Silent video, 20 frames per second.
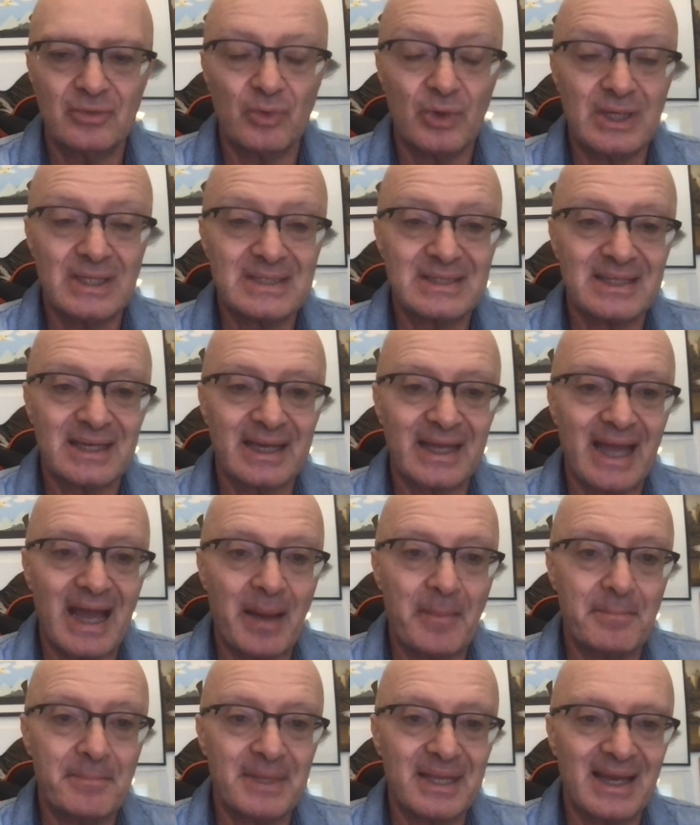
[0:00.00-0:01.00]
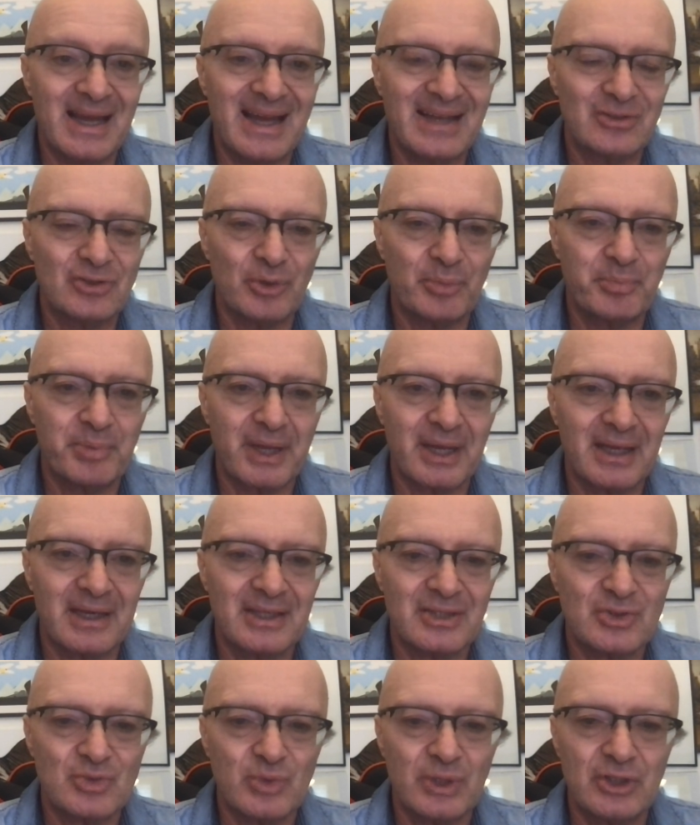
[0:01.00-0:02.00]
vuole essere ammirato per
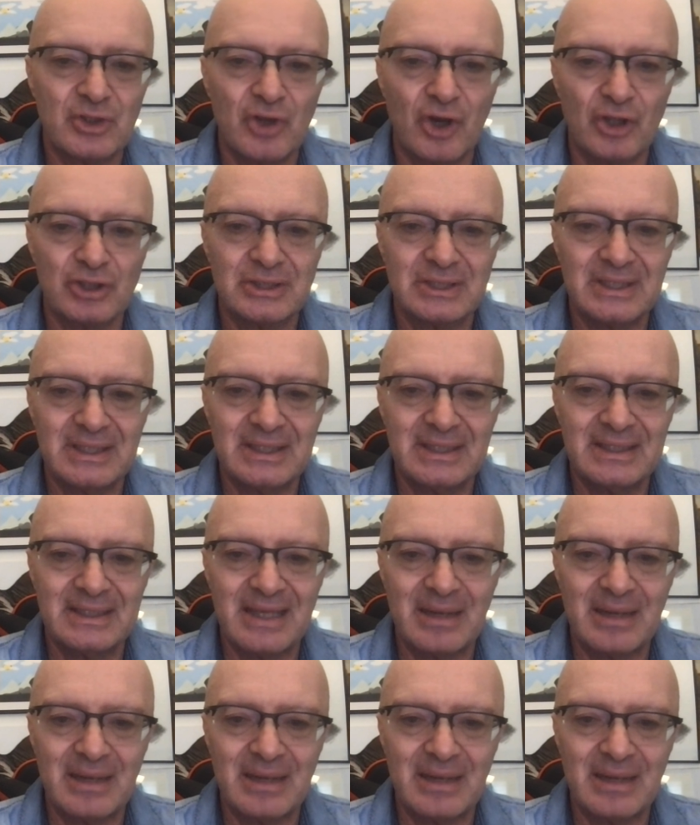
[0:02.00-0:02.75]
le sue doti